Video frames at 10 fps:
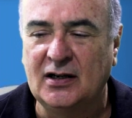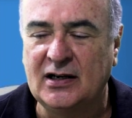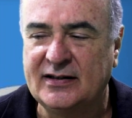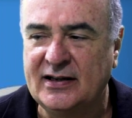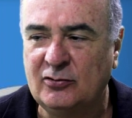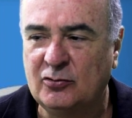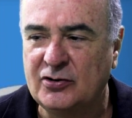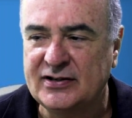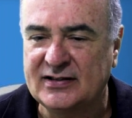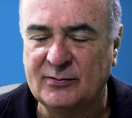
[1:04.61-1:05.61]
Ele tem
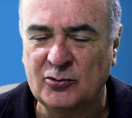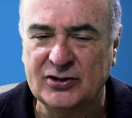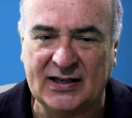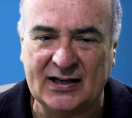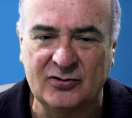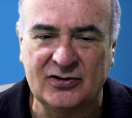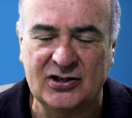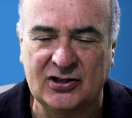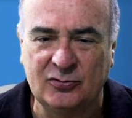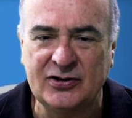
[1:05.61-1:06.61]
dois termostatos, ou
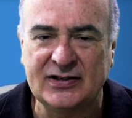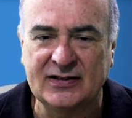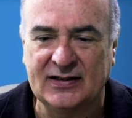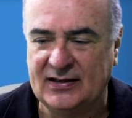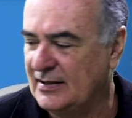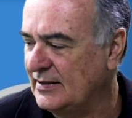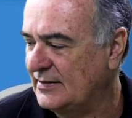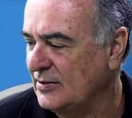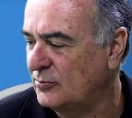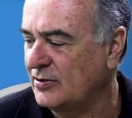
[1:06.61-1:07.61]
seja, dois é,
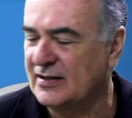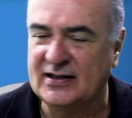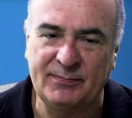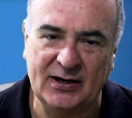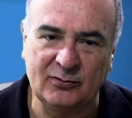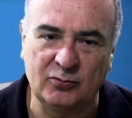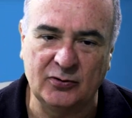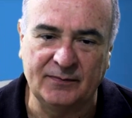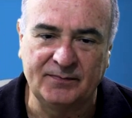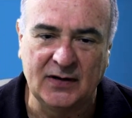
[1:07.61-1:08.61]
sensores de
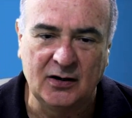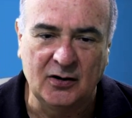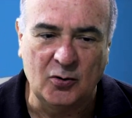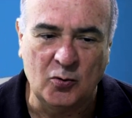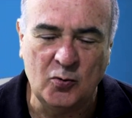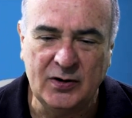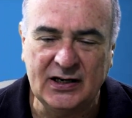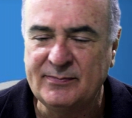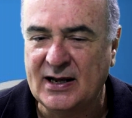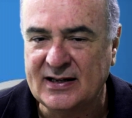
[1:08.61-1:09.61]
temperatura. Um,
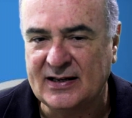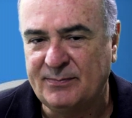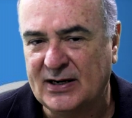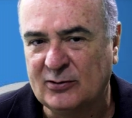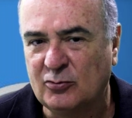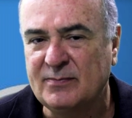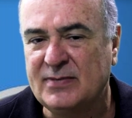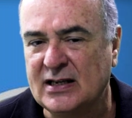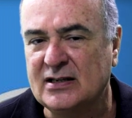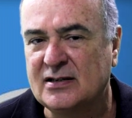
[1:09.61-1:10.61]
ele mede a temperatura
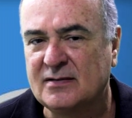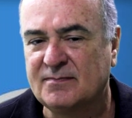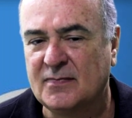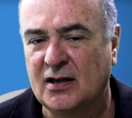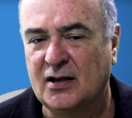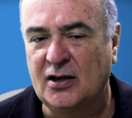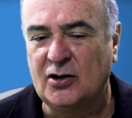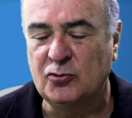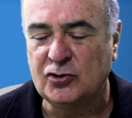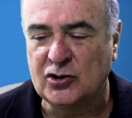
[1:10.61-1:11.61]
ambiente.
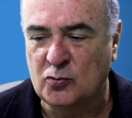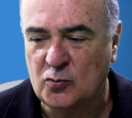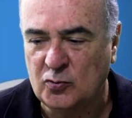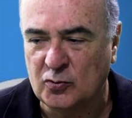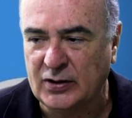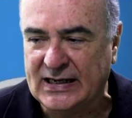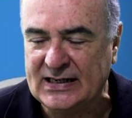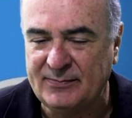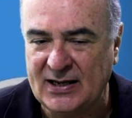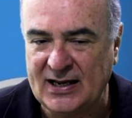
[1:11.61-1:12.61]
E o segundo,
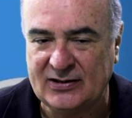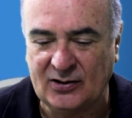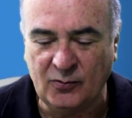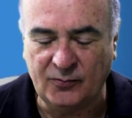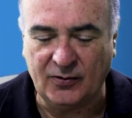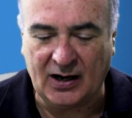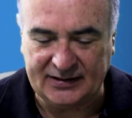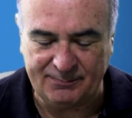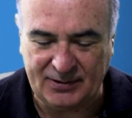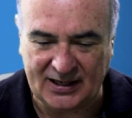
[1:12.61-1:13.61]
ele mede o, a
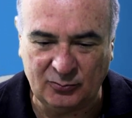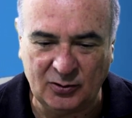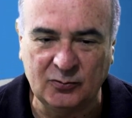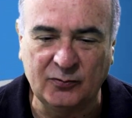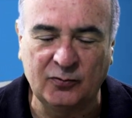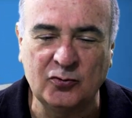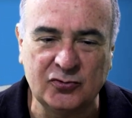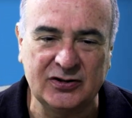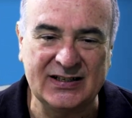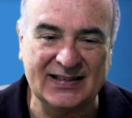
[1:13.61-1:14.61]
temperatura do
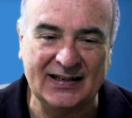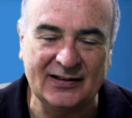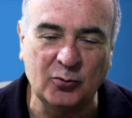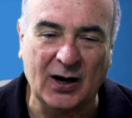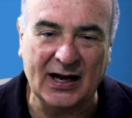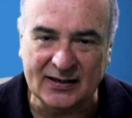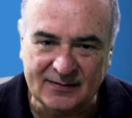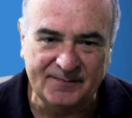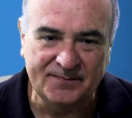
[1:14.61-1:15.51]
fluxo de saída do ar.